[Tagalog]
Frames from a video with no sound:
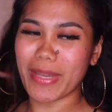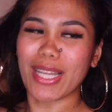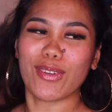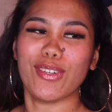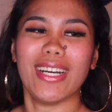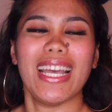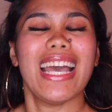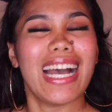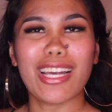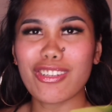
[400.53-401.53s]
Pero,
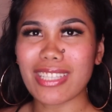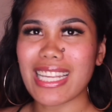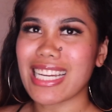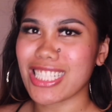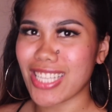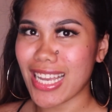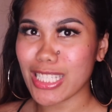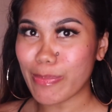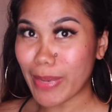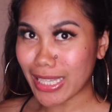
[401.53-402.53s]
ano talaga siya,
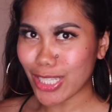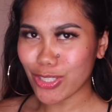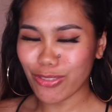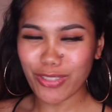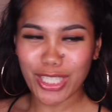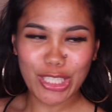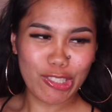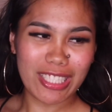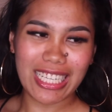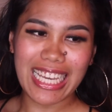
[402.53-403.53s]
expectation versus
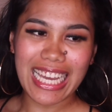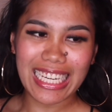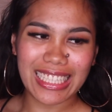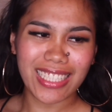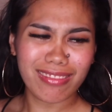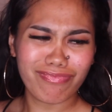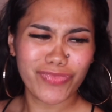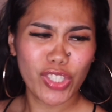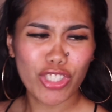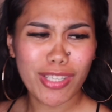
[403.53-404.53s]
reality.
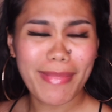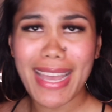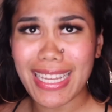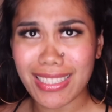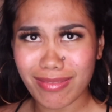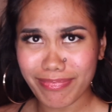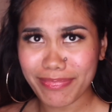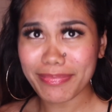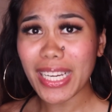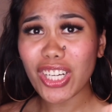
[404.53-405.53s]
Hindi ko siya bet.
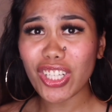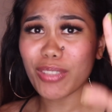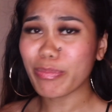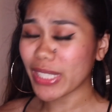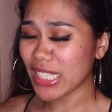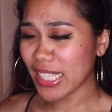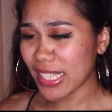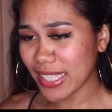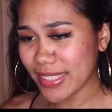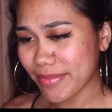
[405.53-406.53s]
Pero, pwede na
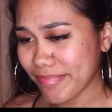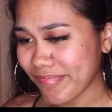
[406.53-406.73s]
din.